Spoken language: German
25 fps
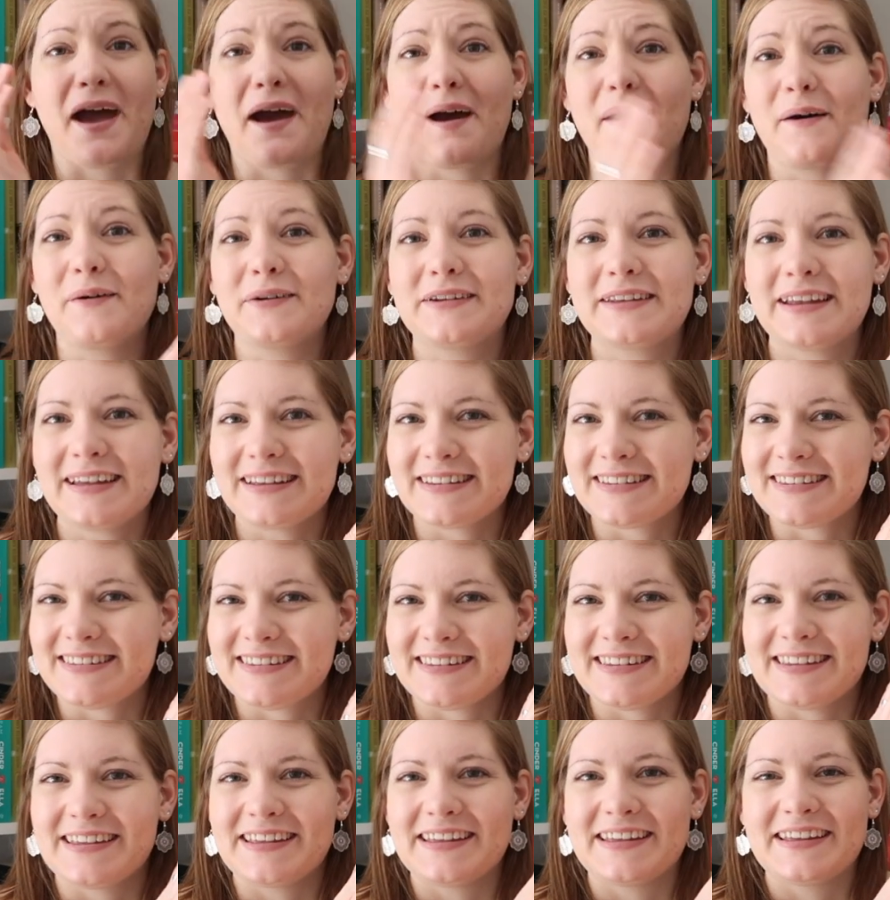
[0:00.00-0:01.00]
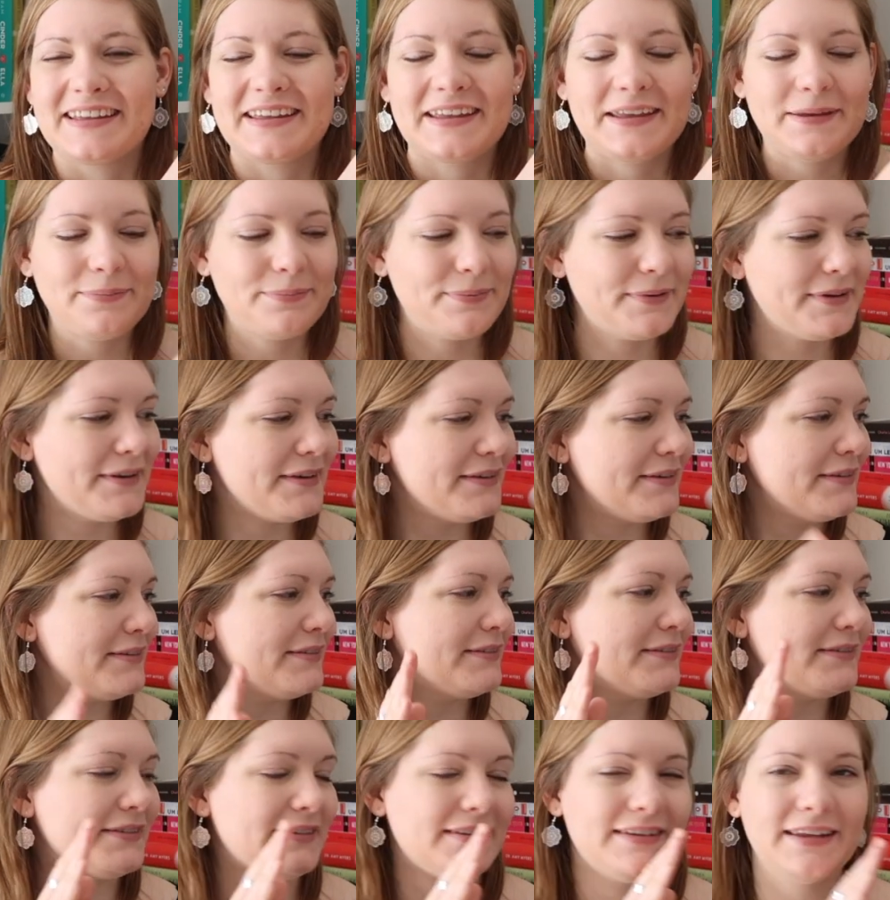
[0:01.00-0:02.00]
Auch das, ich
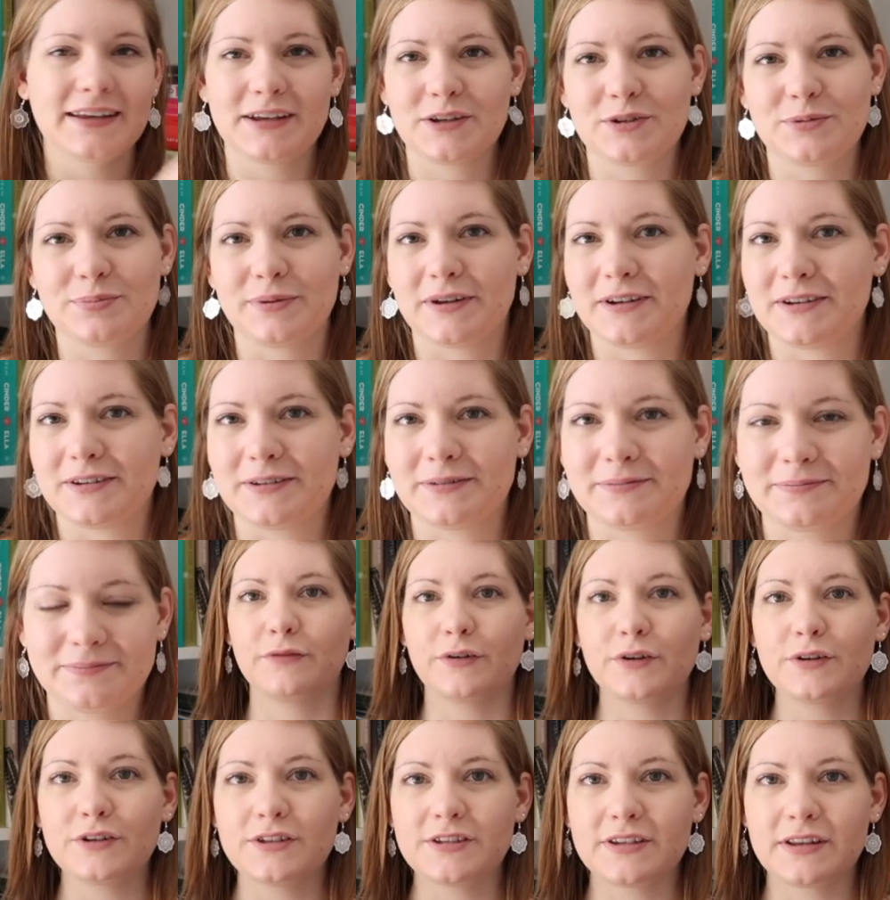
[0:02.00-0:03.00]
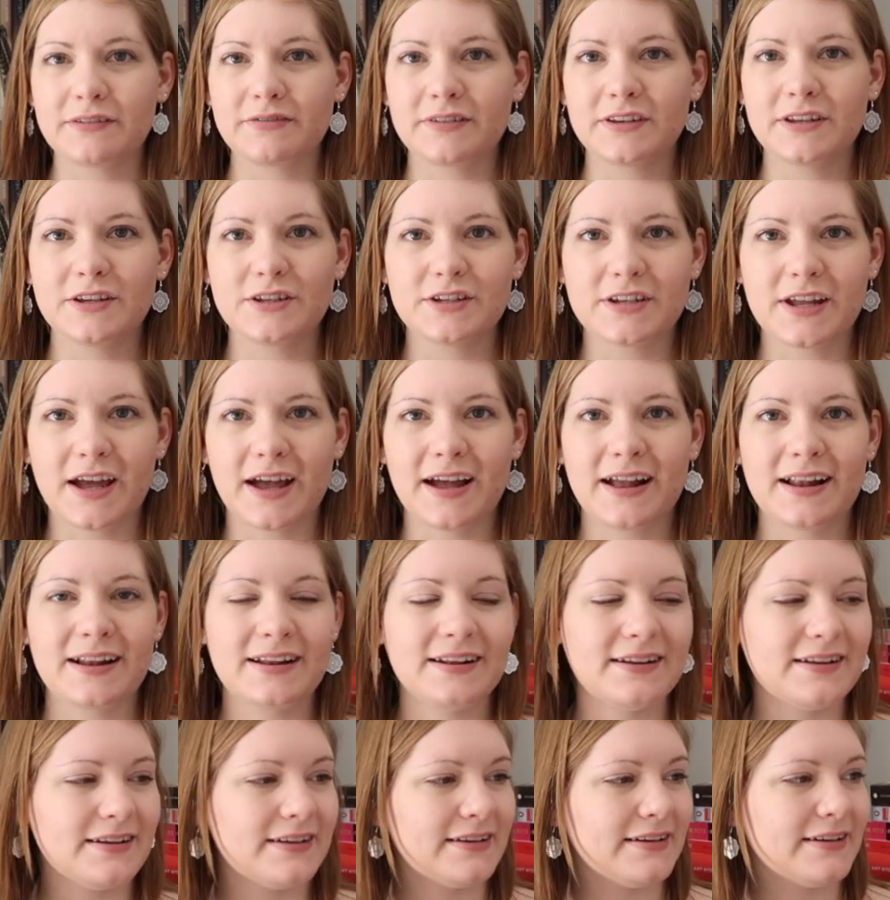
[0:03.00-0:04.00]
bin sehr gespannt. Von Stefanie
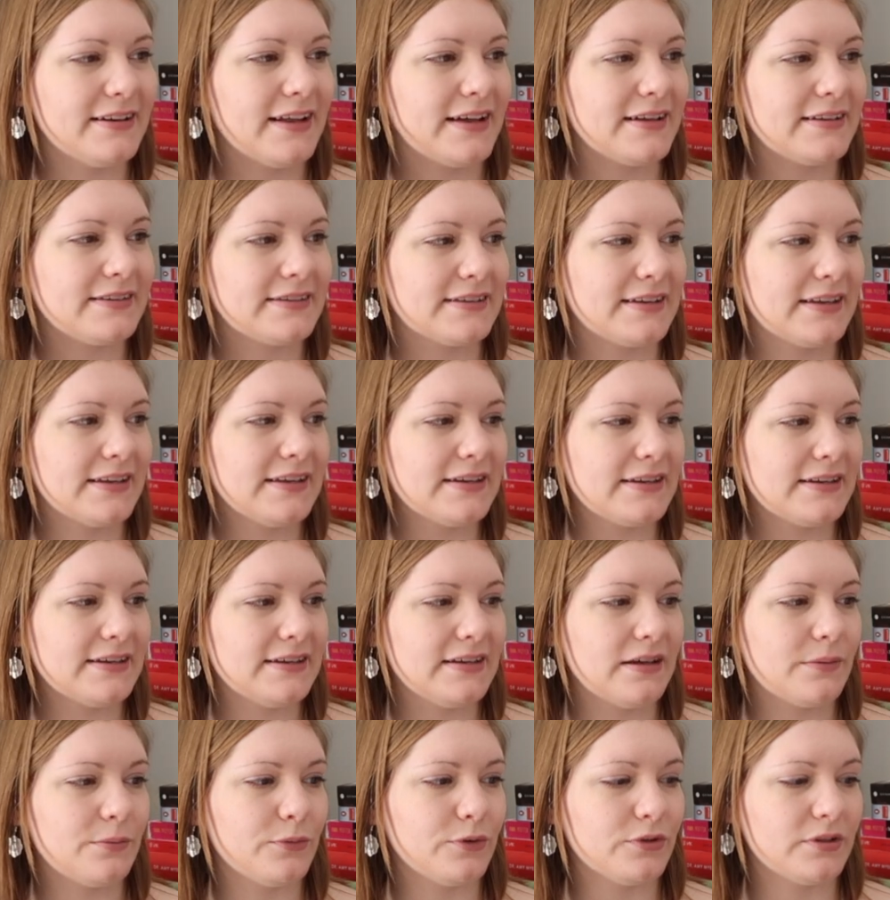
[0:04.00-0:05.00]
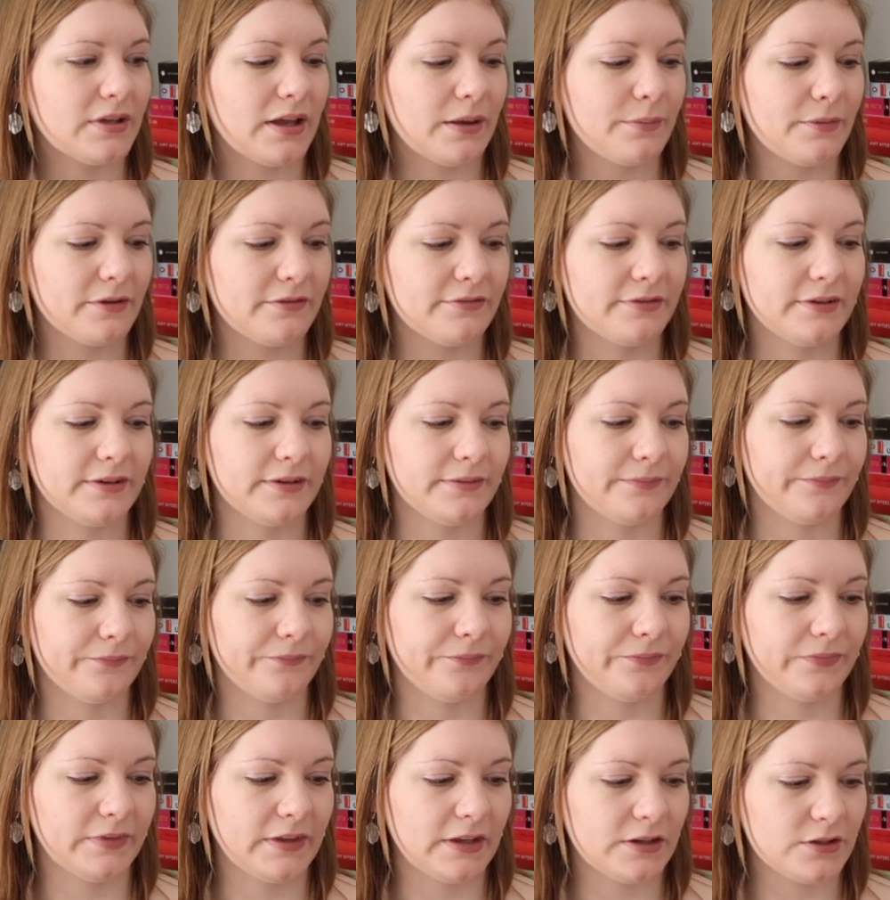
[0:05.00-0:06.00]
Stahl, Das Kind in dir muss Heimat finden.
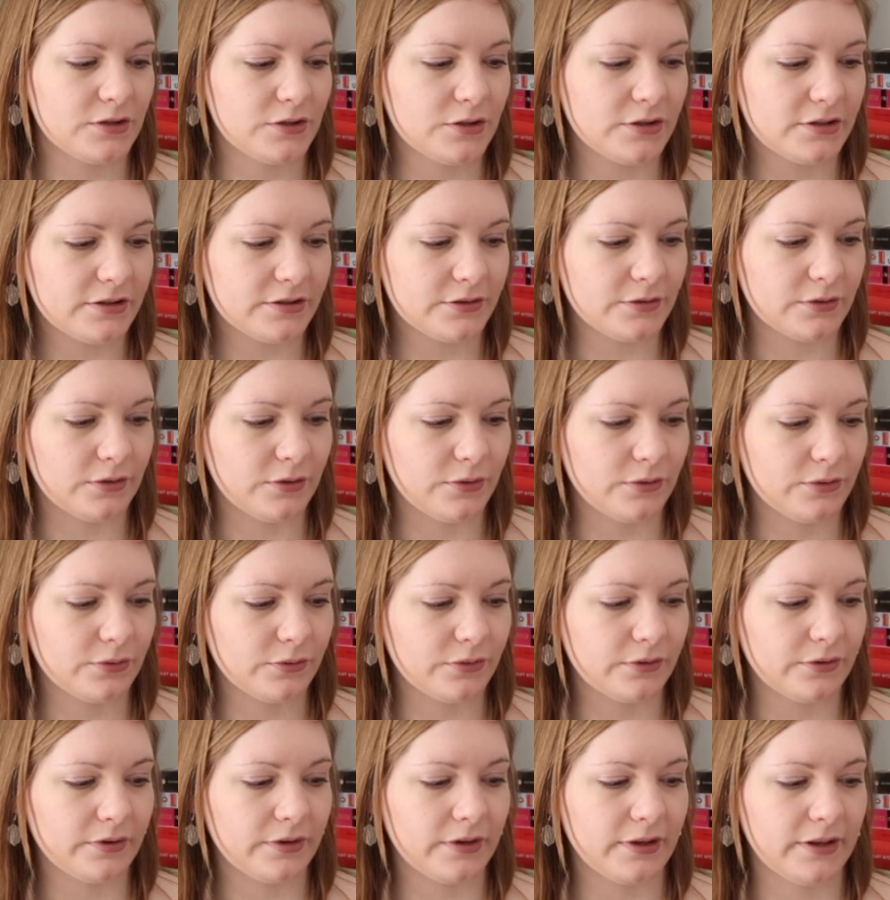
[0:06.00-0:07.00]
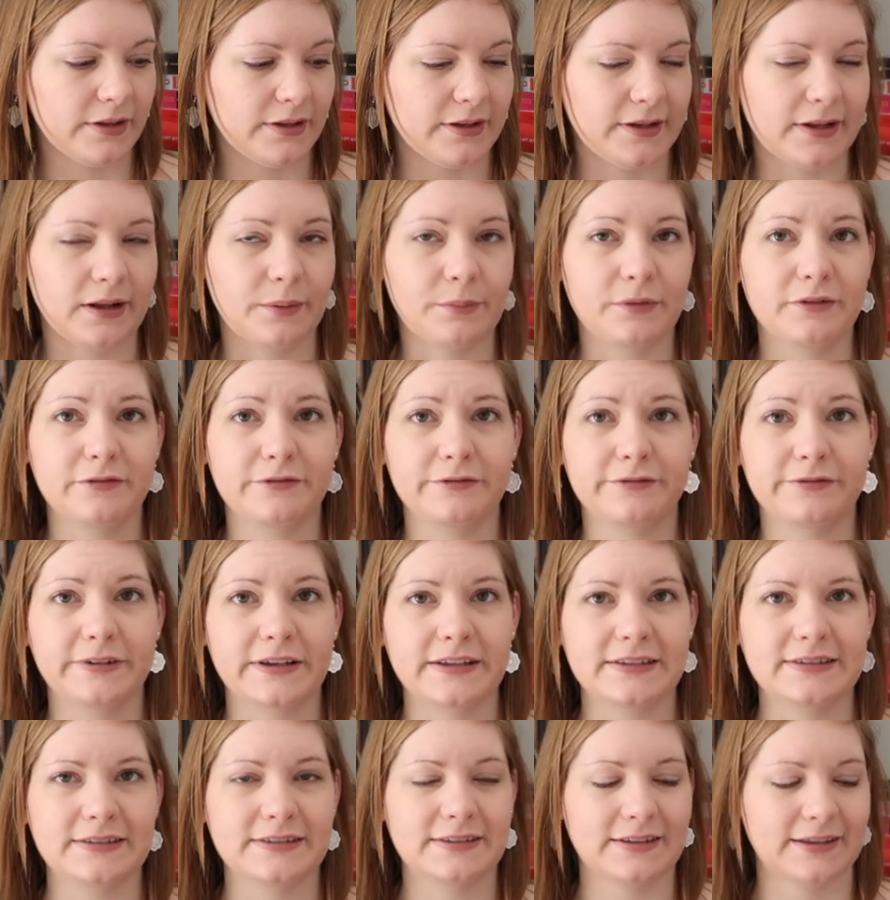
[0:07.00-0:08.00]
Der Schlüssel zur Lösung in Klammern
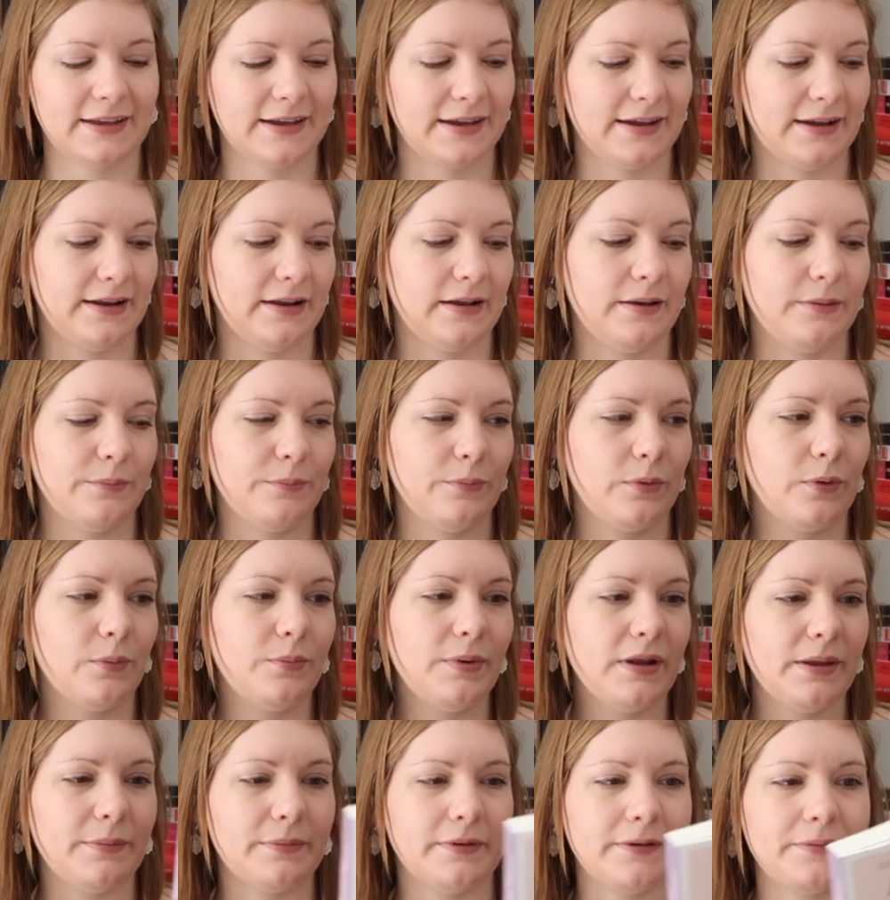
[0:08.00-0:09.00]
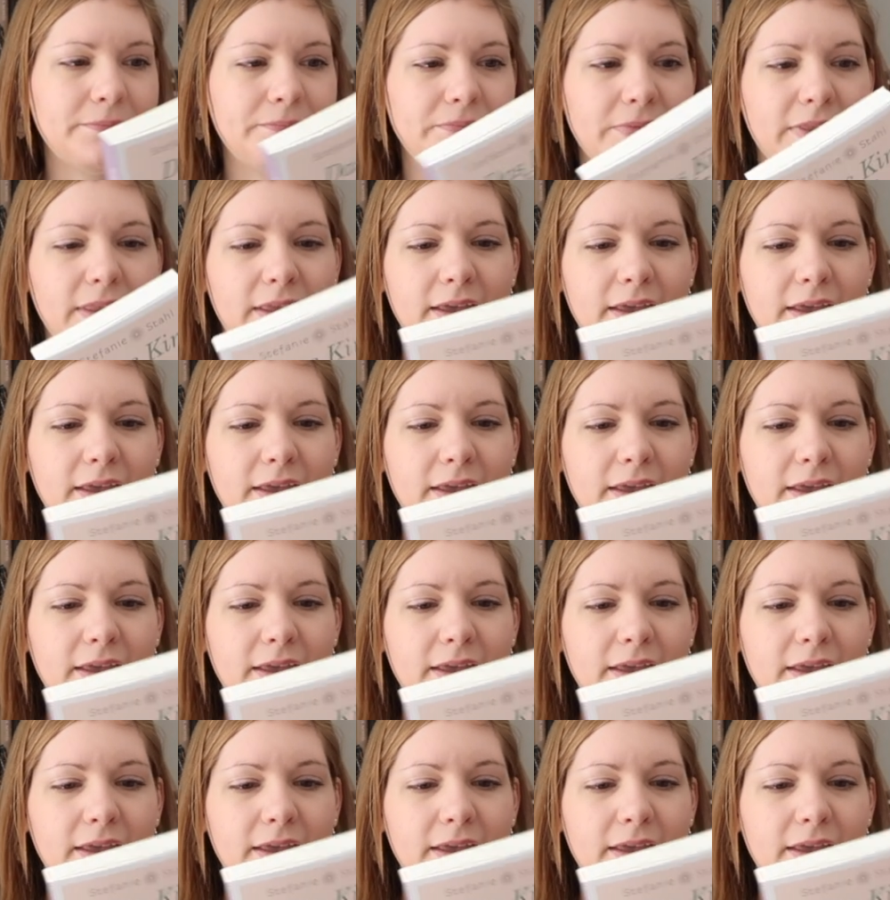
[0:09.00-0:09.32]
fast aller Probleme.